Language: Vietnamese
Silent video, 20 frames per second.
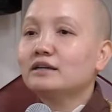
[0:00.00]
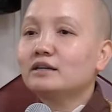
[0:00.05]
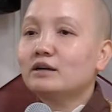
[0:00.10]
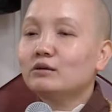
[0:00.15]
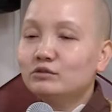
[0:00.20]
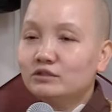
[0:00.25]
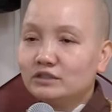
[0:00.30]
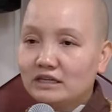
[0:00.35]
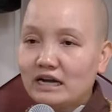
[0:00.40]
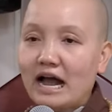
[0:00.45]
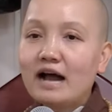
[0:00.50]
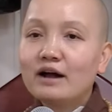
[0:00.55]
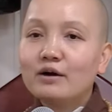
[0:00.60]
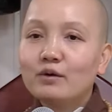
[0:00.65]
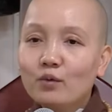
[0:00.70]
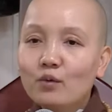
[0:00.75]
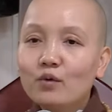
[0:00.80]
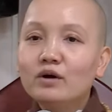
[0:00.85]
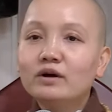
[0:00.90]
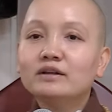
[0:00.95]
trong sự
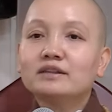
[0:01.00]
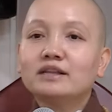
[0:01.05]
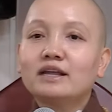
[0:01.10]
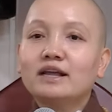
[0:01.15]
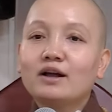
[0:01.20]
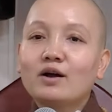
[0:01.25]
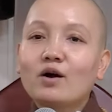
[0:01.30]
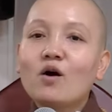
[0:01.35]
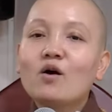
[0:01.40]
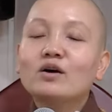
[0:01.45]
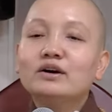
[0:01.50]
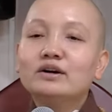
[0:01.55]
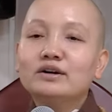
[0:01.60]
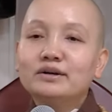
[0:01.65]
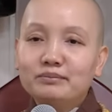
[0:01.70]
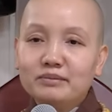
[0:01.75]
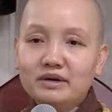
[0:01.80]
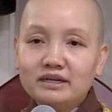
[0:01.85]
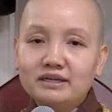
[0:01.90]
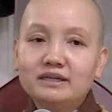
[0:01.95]
ăn uống thì con
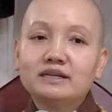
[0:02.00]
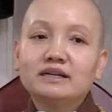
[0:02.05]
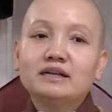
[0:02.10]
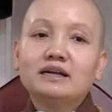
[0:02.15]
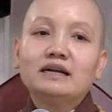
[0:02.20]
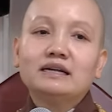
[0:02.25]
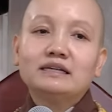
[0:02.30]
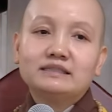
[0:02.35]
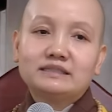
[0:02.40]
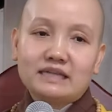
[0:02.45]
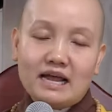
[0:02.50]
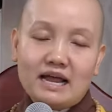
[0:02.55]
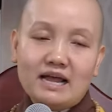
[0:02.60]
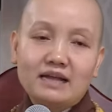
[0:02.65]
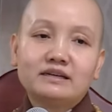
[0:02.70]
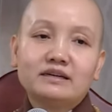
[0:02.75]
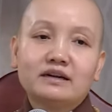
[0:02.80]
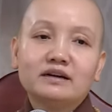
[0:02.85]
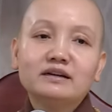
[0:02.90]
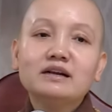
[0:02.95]
người mình
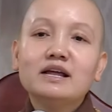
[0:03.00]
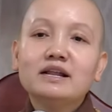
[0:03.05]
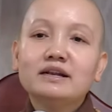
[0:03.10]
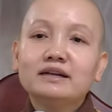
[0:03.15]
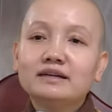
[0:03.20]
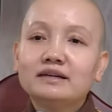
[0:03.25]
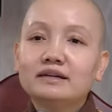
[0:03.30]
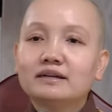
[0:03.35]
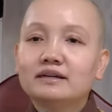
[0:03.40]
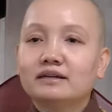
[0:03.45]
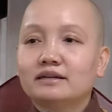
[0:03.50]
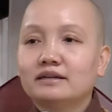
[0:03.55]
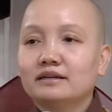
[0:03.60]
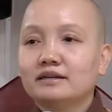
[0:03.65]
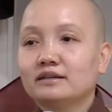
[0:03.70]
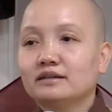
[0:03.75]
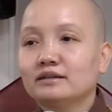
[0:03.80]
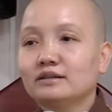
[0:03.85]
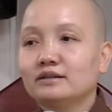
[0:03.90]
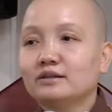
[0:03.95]
sẽ trở nên
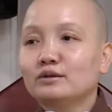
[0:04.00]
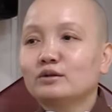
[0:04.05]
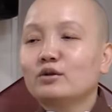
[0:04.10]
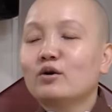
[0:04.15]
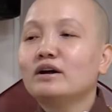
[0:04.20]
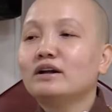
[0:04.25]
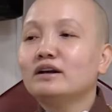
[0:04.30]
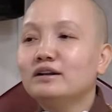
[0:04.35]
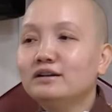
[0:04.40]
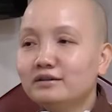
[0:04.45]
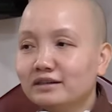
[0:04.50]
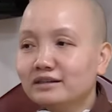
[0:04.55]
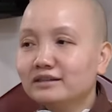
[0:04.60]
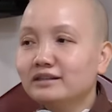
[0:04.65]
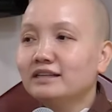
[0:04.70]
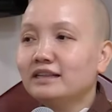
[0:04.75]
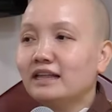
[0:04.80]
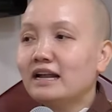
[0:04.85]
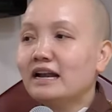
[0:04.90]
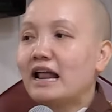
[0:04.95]
thuần lương
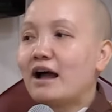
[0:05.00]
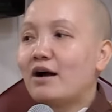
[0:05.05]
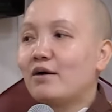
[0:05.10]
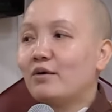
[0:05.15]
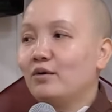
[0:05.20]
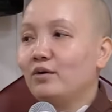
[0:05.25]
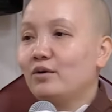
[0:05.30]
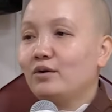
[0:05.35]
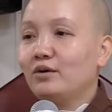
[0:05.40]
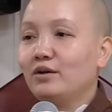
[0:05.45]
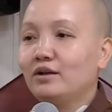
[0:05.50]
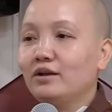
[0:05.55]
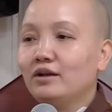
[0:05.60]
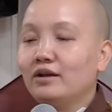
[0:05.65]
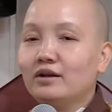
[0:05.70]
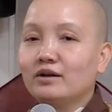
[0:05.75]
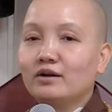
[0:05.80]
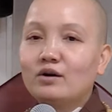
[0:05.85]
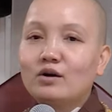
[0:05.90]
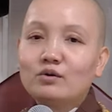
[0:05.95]
như thế nào.
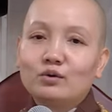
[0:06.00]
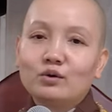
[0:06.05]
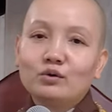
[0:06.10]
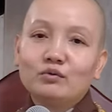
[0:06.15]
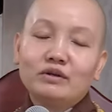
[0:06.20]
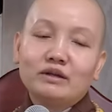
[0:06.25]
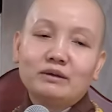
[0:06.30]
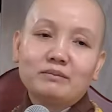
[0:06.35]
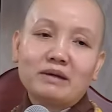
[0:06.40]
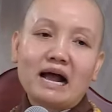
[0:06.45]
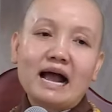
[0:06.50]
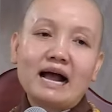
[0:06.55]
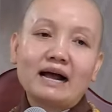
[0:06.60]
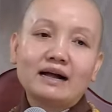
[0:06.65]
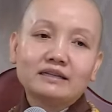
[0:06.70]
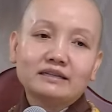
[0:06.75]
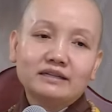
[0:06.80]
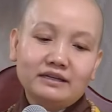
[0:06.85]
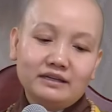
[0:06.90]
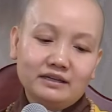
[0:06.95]
Còn quý vị mà
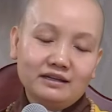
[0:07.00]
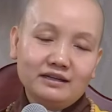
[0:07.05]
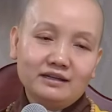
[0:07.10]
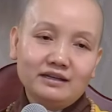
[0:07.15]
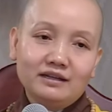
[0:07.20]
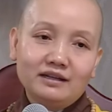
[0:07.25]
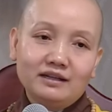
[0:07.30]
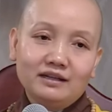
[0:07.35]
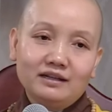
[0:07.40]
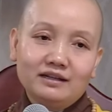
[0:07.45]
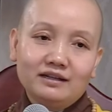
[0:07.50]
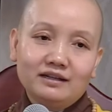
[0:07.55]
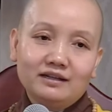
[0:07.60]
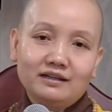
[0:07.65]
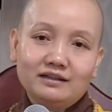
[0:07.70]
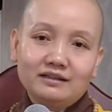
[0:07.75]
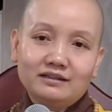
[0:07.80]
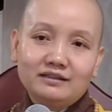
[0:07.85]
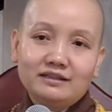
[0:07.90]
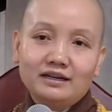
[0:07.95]
ăn gì
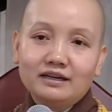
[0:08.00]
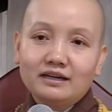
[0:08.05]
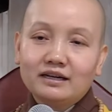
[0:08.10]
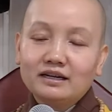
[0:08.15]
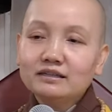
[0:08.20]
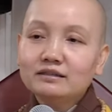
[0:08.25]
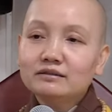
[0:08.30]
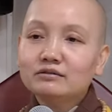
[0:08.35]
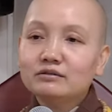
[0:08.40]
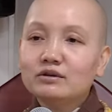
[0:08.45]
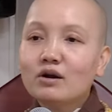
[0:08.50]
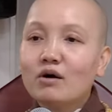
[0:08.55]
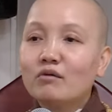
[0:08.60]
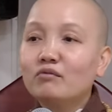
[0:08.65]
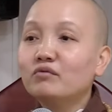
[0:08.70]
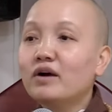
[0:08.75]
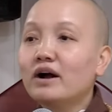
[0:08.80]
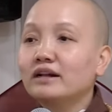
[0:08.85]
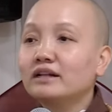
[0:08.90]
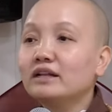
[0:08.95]
những cái
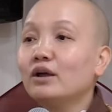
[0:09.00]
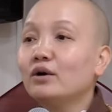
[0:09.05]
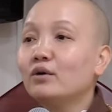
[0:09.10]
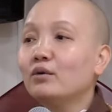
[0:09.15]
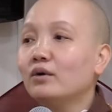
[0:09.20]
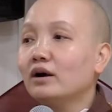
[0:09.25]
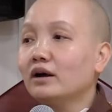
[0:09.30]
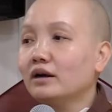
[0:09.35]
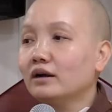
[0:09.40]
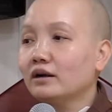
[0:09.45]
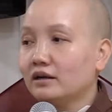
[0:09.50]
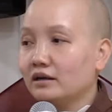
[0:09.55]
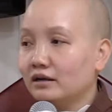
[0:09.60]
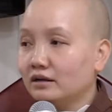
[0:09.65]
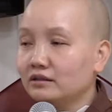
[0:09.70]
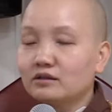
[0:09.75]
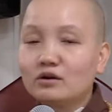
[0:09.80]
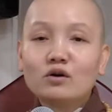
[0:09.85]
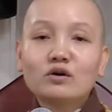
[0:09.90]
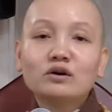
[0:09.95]
động vật nhiều á,
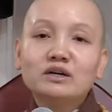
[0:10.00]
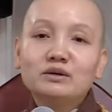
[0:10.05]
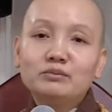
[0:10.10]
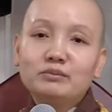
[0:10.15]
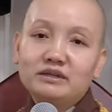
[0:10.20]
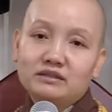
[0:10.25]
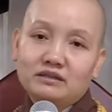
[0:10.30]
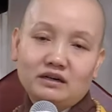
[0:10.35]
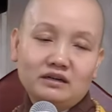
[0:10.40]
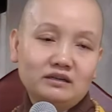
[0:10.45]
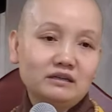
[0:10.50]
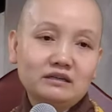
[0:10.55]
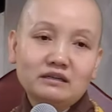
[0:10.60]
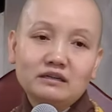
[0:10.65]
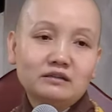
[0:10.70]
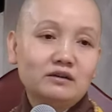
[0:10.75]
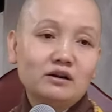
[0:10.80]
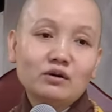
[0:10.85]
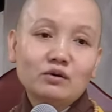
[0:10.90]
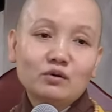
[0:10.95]
cái con người mình trở
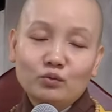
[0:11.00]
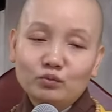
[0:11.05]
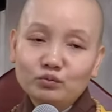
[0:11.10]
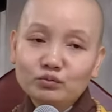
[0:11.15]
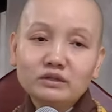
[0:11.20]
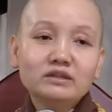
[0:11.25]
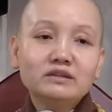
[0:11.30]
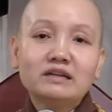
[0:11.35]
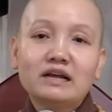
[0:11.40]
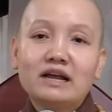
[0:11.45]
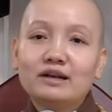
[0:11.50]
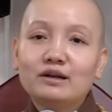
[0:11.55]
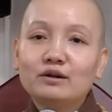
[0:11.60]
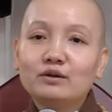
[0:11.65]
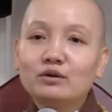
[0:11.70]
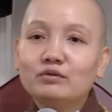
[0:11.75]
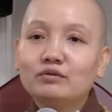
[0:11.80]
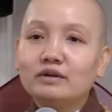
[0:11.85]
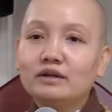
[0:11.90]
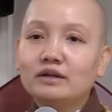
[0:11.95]
nó cũng như vậy đó
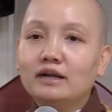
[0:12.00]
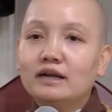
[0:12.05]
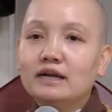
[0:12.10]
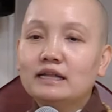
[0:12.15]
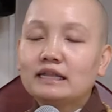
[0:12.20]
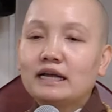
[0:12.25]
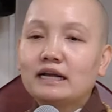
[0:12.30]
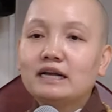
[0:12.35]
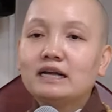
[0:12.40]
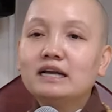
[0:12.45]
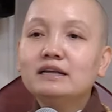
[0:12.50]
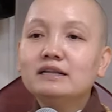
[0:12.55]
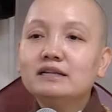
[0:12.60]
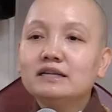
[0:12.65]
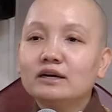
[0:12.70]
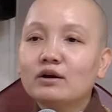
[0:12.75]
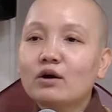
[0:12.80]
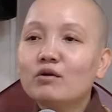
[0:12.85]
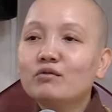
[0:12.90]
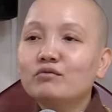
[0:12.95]
quý vị. Tại khi
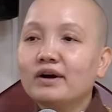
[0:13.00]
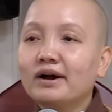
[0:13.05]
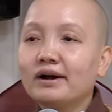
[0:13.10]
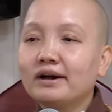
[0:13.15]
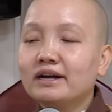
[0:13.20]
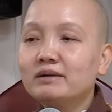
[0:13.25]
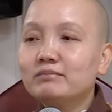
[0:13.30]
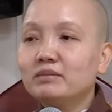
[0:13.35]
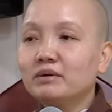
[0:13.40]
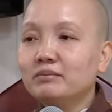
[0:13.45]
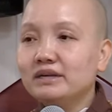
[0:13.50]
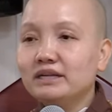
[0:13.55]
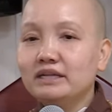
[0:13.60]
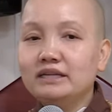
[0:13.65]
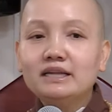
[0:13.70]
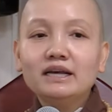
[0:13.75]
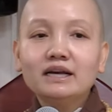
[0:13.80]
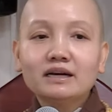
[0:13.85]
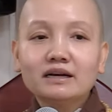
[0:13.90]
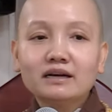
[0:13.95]
những con vật khi mà bị
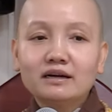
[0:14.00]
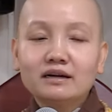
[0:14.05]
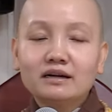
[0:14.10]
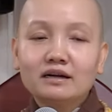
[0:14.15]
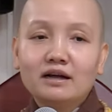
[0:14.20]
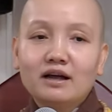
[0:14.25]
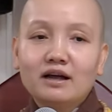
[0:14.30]
giết á,